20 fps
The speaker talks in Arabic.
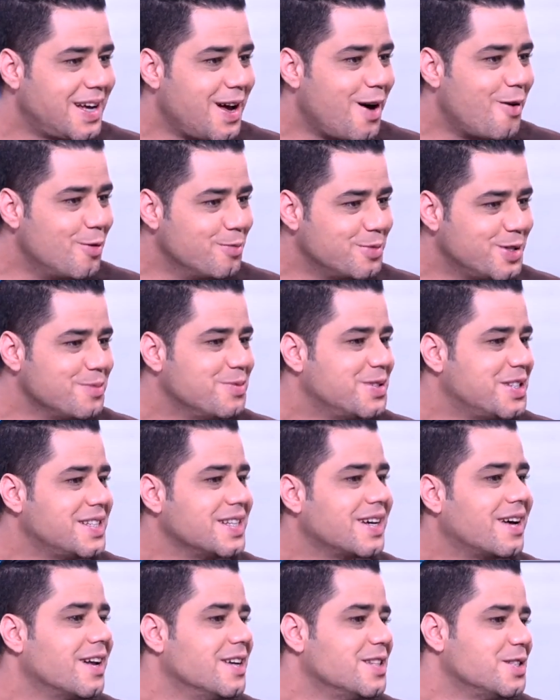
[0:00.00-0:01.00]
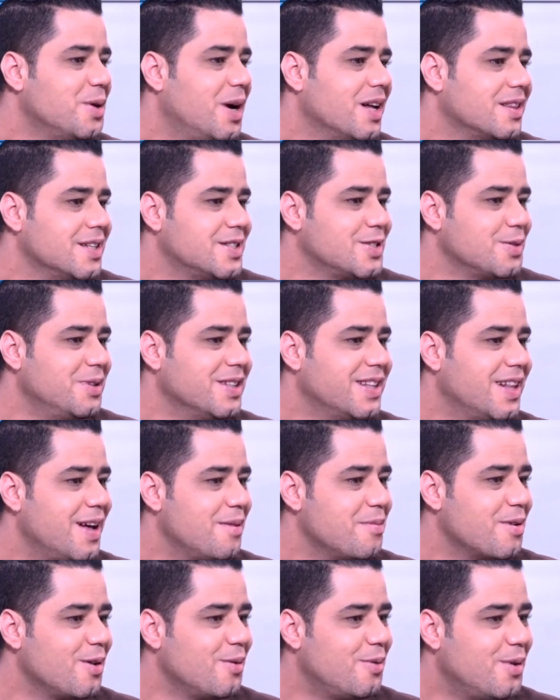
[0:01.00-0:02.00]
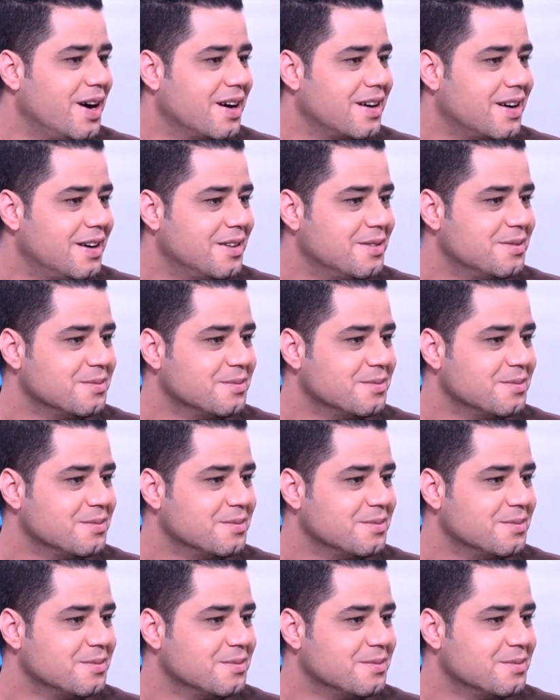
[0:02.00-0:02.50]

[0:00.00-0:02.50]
قاومتي مشيتي قريتي وحطيتهم عند الامر الواقع انا